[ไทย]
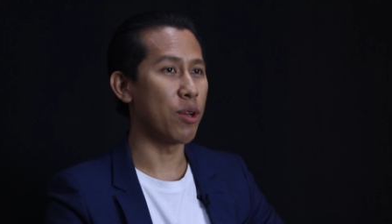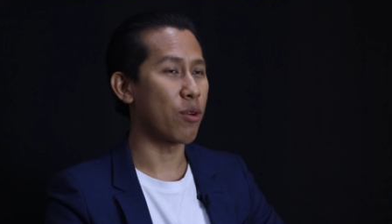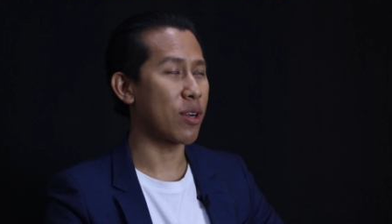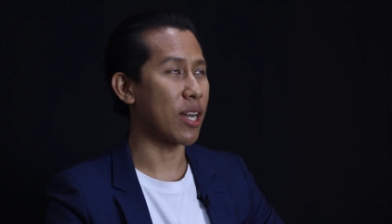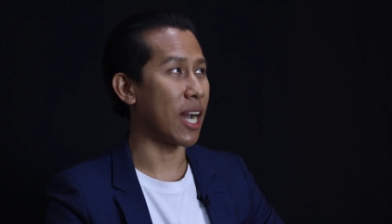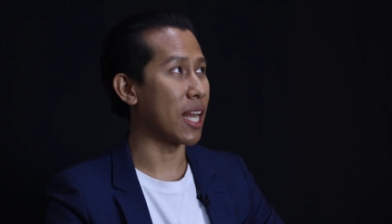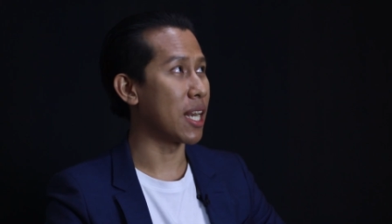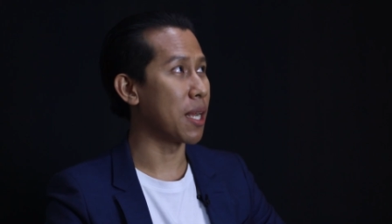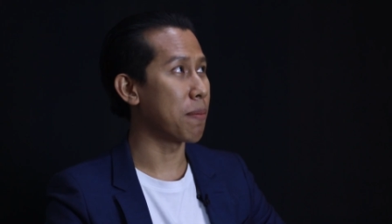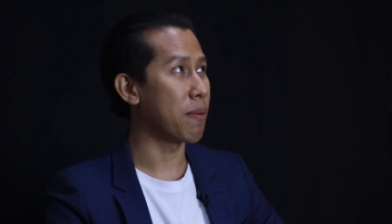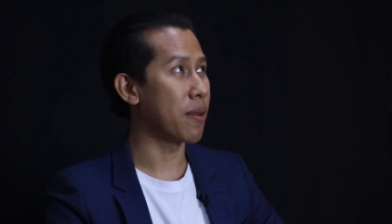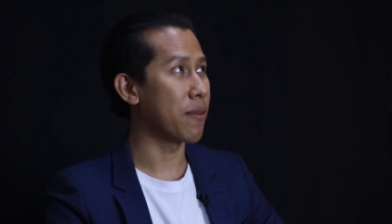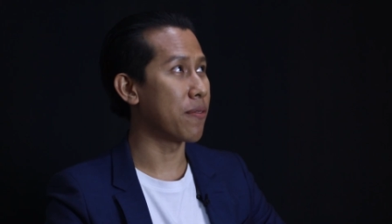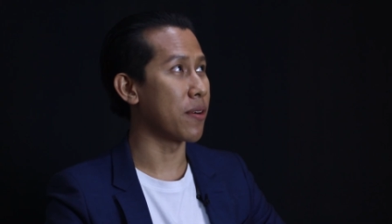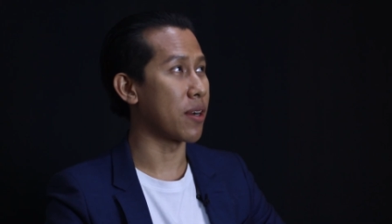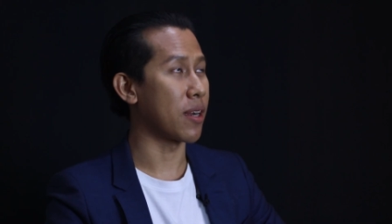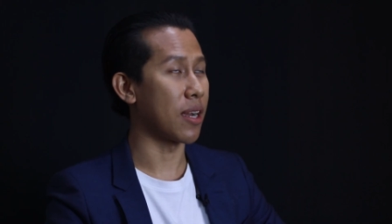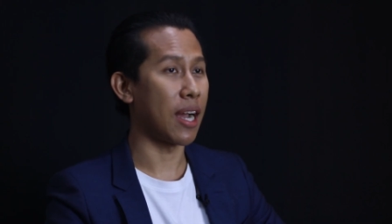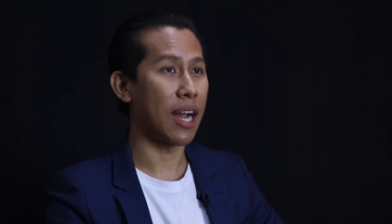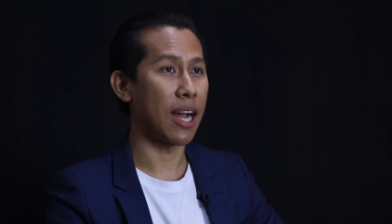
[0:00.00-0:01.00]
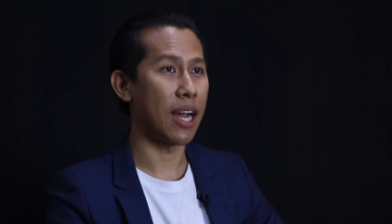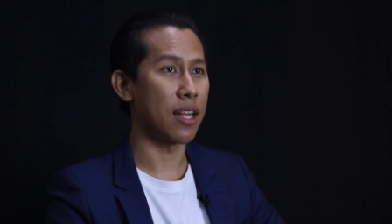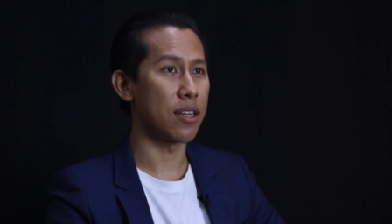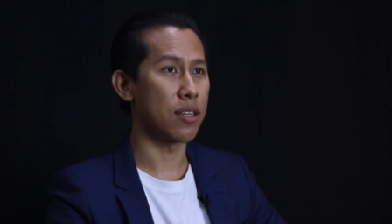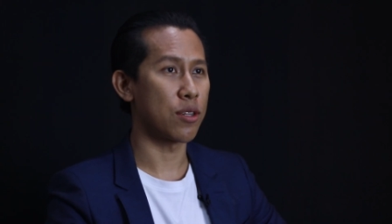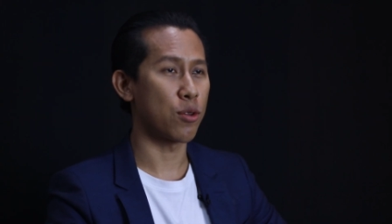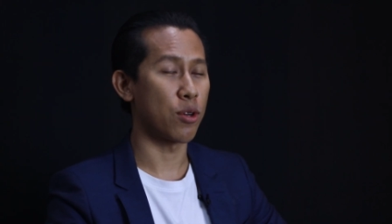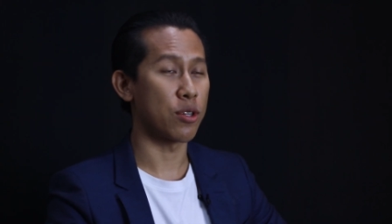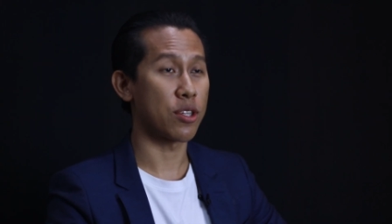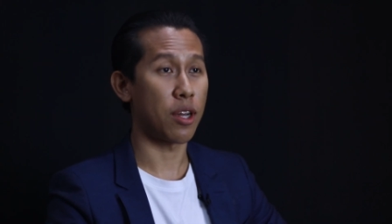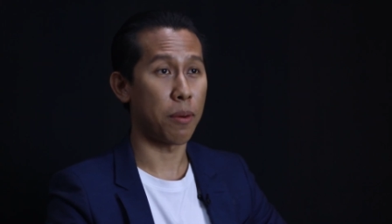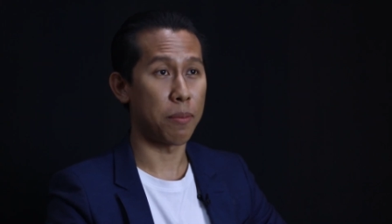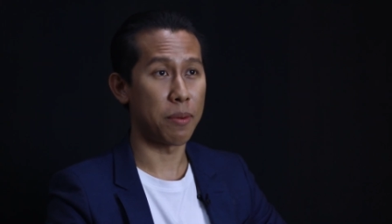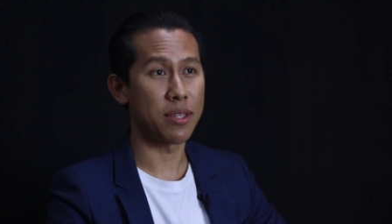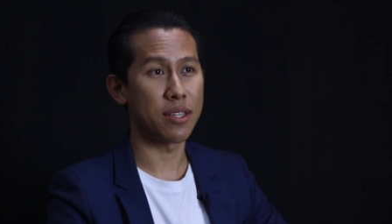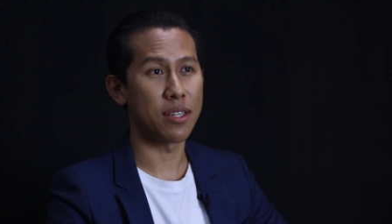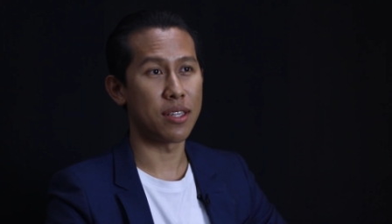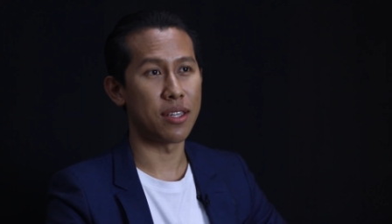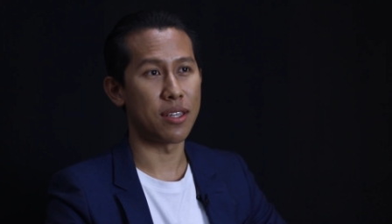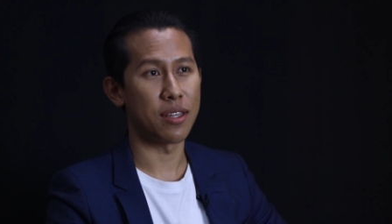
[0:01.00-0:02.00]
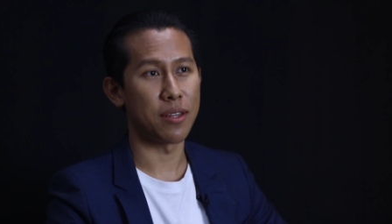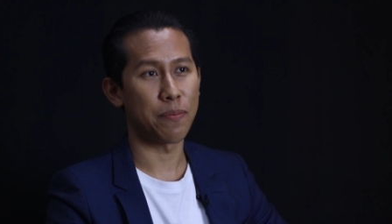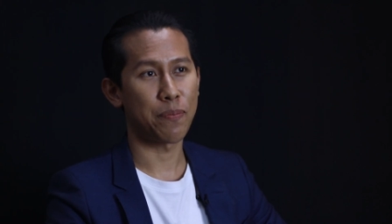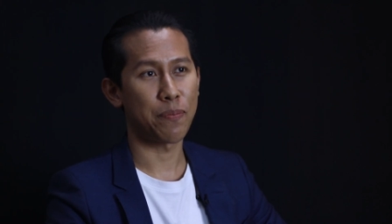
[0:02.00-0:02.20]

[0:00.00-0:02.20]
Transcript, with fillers: มีโอกาสได้ไปฝึกงานตรวจสอบบัญชี